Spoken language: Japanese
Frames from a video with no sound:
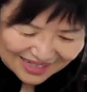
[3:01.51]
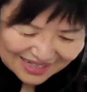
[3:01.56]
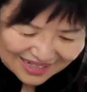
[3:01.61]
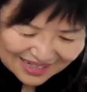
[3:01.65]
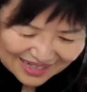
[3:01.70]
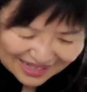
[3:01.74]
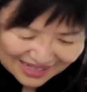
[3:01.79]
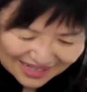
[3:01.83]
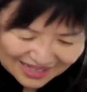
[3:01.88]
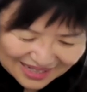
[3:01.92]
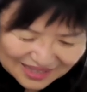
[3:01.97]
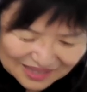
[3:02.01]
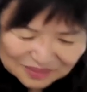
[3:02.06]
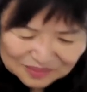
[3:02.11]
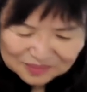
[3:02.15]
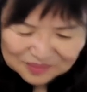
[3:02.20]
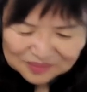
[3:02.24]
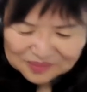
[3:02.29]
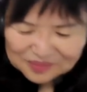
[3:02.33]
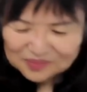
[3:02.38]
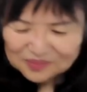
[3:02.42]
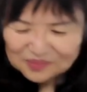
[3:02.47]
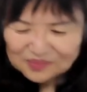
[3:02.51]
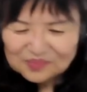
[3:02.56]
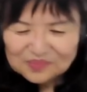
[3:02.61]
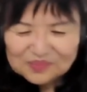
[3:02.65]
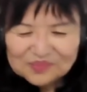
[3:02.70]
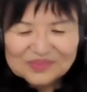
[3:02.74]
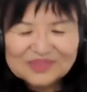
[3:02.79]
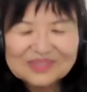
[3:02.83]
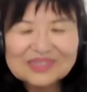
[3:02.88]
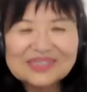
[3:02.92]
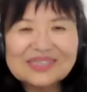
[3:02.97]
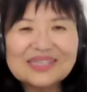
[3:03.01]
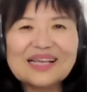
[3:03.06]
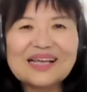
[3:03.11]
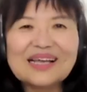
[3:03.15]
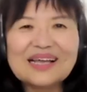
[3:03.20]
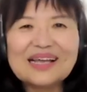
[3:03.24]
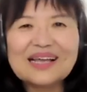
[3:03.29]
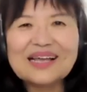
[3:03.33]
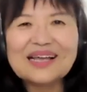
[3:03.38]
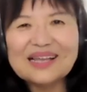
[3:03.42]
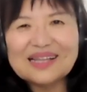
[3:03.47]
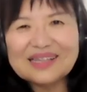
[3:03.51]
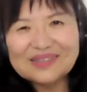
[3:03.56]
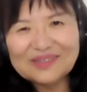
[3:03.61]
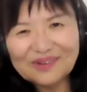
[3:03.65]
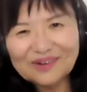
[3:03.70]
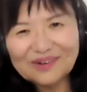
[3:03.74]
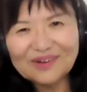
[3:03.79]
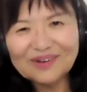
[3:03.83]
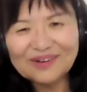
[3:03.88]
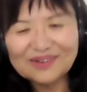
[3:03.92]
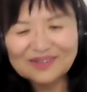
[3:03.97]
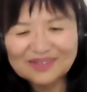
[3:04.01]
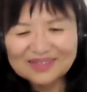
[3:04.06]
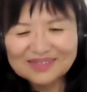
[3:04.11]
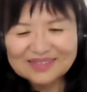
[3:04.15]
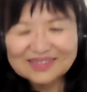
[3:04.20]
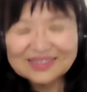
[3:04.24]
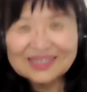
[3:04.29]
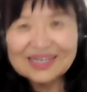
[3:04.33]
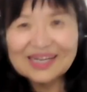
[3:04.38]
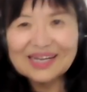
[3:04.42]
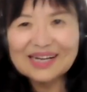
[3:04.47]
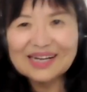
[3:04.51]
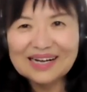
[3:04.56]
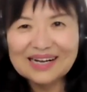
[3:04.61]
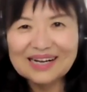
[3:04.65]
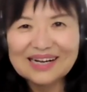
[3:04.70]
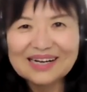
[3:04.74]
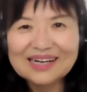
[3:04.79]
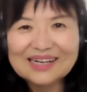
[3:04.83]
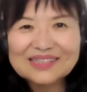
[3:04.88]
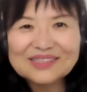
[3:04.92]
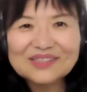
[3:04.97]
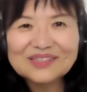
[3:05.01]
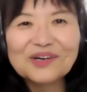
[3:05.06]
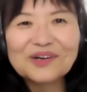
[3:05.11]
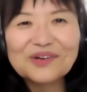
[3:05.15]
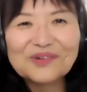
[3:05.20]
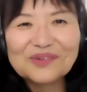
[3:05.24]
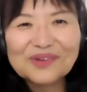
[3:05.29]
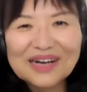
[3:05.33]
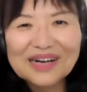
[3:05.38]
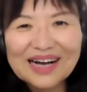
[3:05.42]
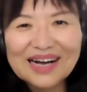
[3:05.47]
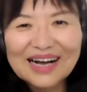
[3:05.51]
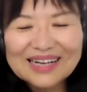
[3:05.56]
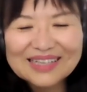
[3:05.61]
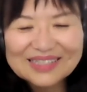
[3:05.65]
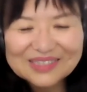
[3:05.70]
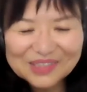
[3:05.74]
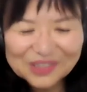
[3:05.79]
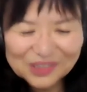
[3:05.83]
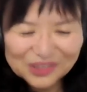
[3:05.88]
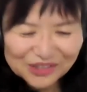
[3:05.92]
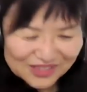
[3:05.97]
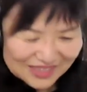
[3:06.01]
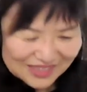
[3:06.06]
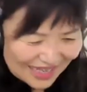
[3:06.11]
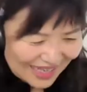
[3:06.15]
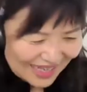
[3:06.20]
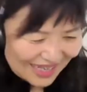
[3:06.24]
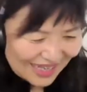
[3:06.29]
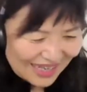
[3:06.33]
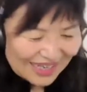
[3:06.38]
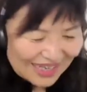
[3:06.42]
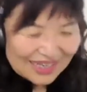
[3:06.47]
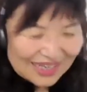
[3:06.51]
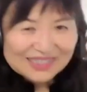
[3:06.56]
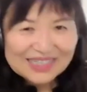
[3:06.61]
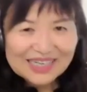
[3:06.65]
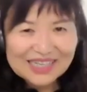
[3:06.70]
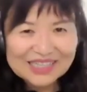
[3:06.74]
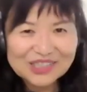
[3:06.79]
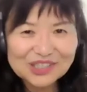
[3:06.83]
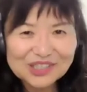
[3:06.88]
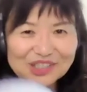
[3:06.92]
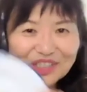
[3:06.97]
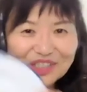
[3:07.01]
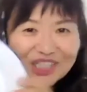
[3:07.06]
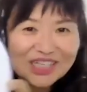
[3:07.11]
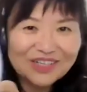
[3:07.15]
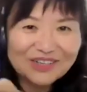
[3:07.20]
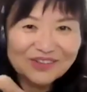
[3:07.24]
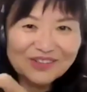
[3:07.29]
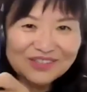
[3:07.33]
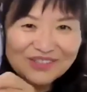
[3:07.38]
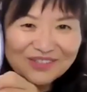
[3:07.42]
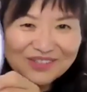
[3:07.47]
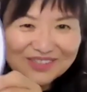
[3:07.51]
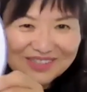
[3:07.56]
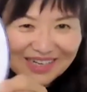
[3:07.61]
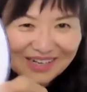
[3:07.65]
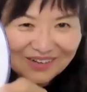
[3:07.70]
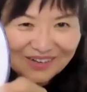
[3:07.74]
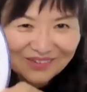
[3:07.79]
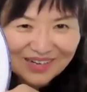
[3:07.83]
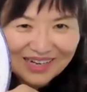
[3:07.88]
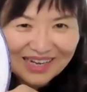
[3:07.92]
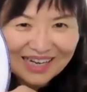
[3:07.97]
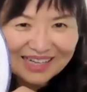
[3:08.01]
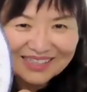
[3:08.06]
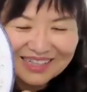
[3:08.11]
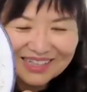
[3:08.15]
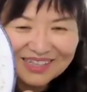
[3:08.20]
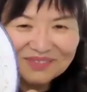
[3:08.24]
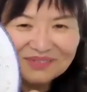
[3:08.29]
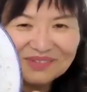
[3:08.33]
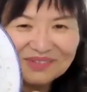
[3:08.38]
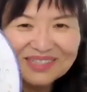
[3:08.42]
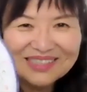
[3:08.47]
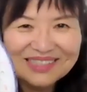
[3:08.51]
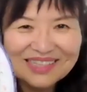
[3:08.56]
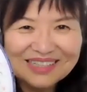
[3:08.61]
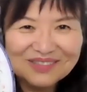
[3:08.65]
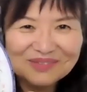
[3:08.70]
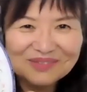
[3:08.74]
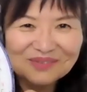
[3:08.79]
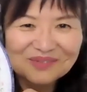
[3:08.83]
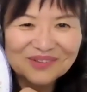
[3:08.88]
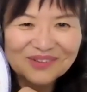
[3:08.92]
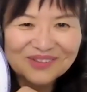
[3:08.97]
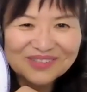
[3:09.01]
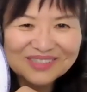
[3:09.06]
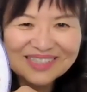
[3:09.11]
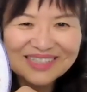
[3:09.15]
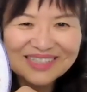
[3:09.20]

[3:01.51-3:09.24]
はい。えっ、ー、とじゃあ今日は抽選。じゃあ鈴木邦子さんこれ当たりましたと思う。